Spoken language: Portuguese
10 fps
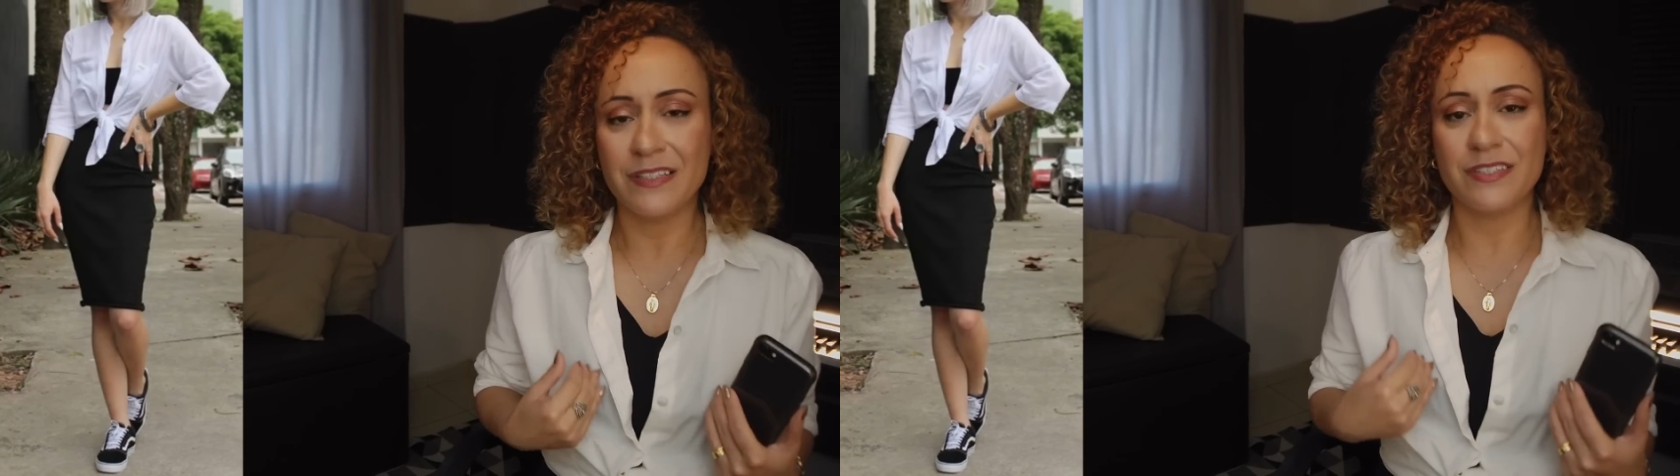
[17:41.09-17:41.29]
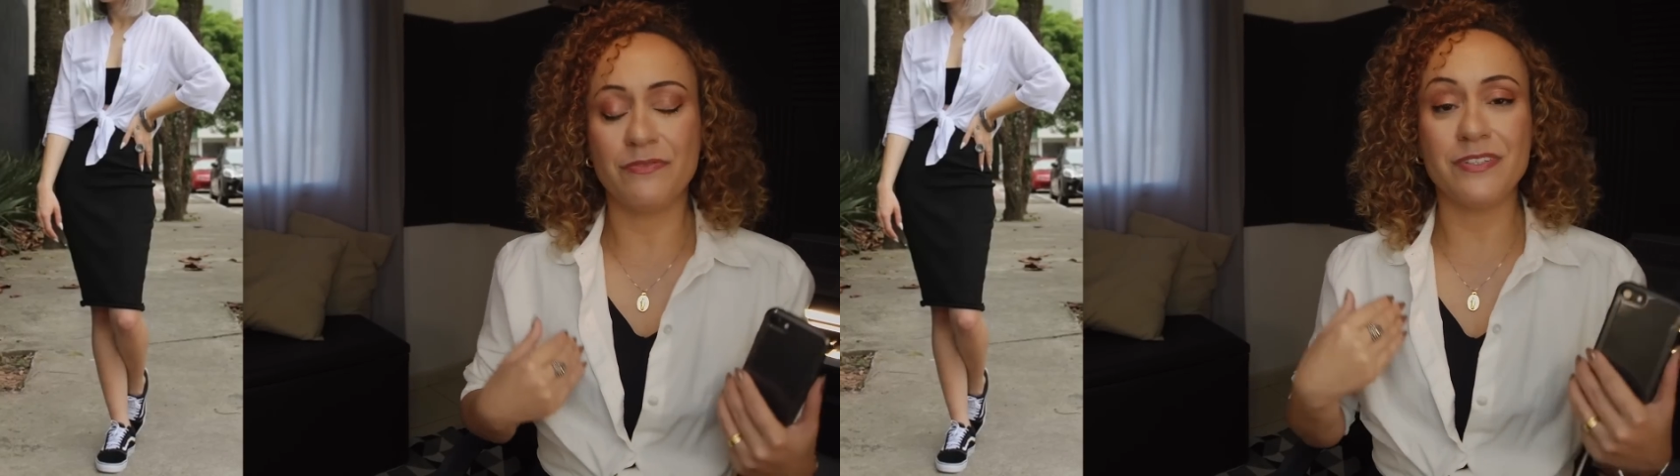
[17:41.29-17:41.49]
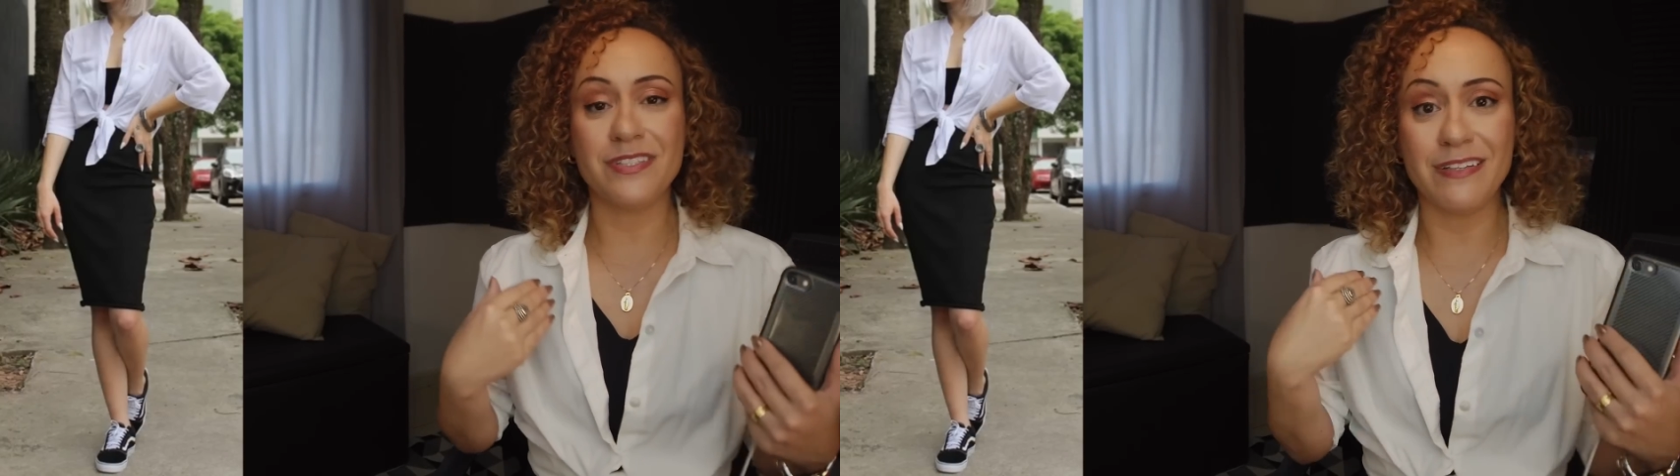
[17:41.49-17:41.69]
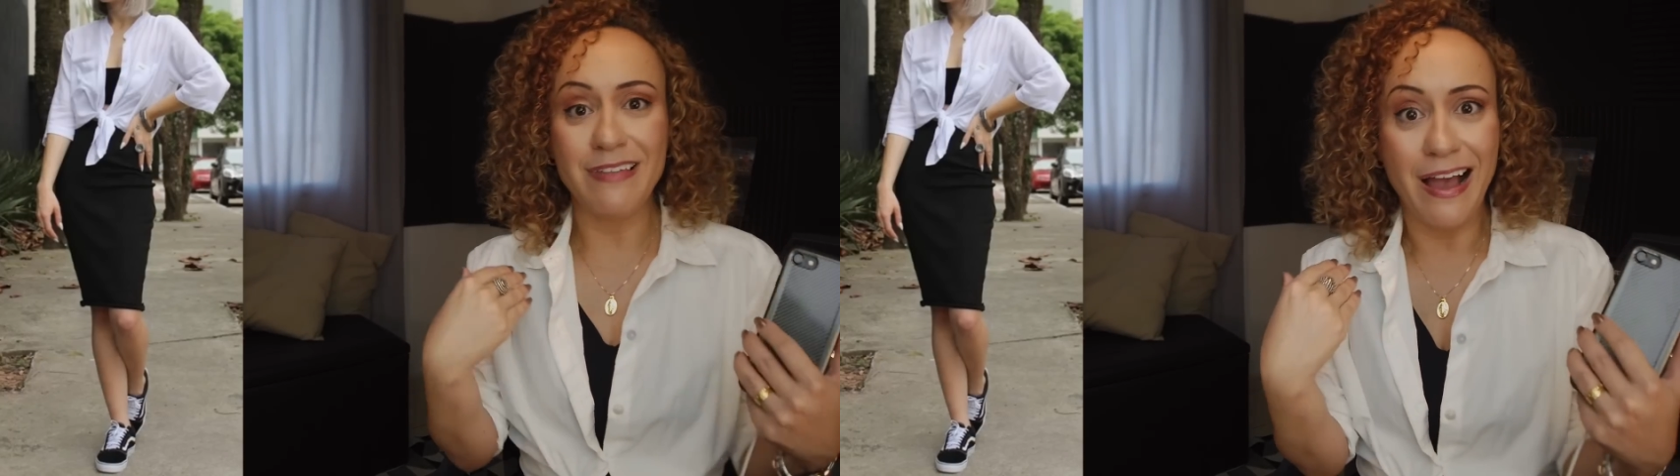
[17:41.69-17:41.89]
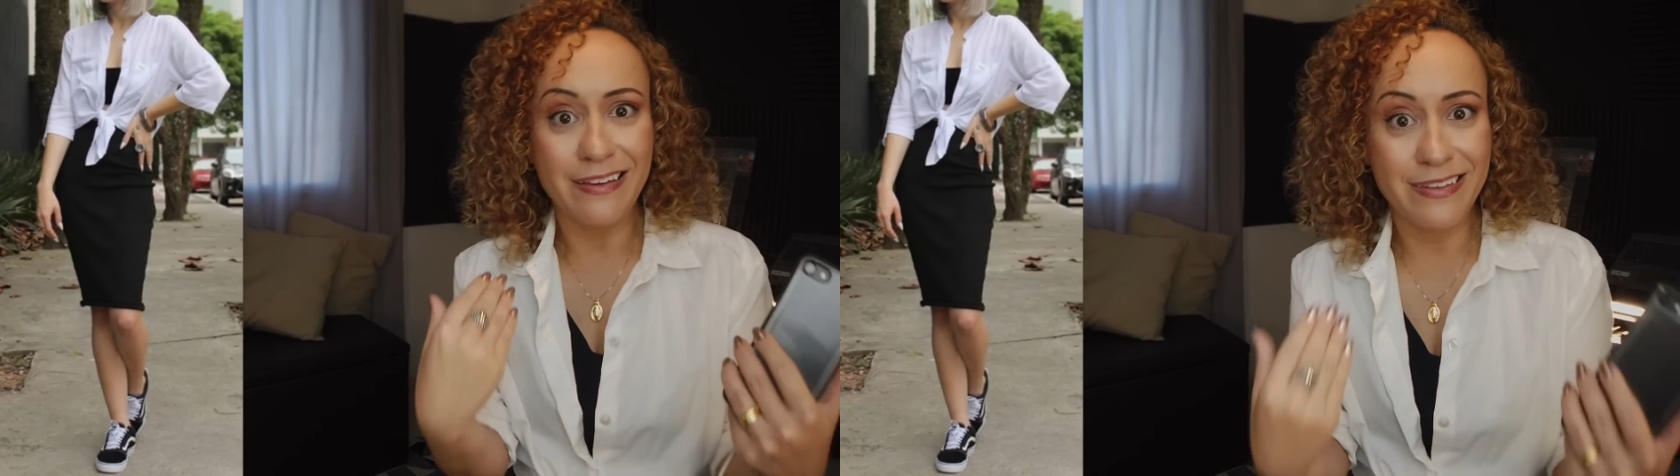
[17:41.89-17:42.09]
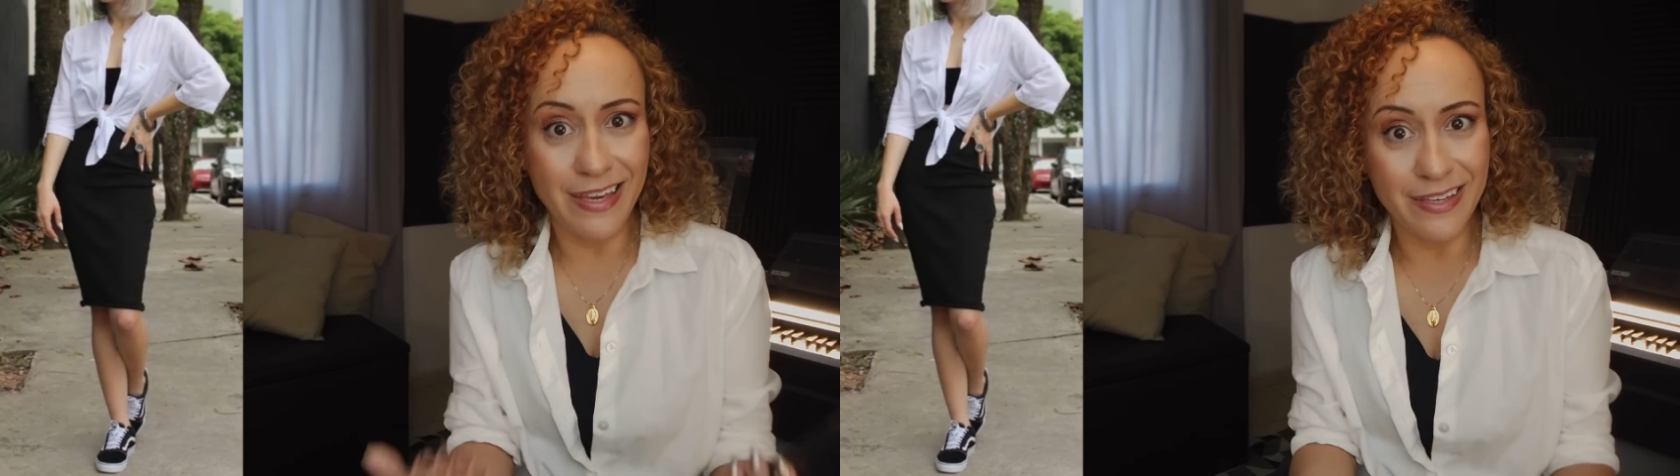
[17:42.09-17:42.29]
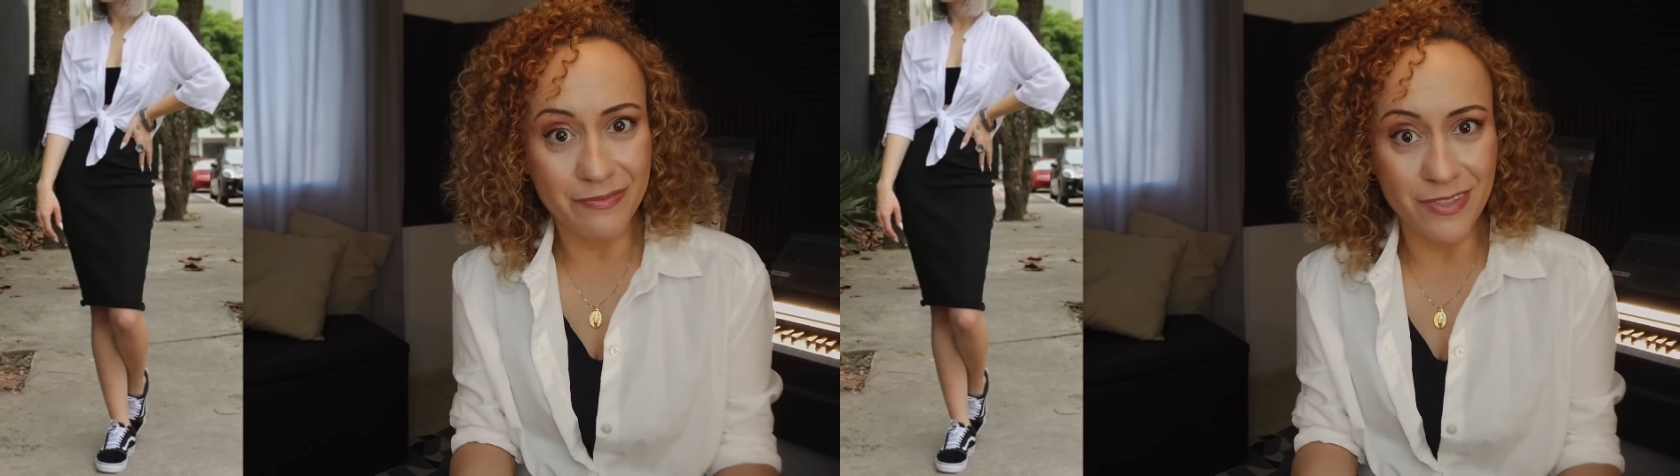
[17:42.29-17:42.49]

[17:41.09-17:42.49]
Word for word: Se você está aqui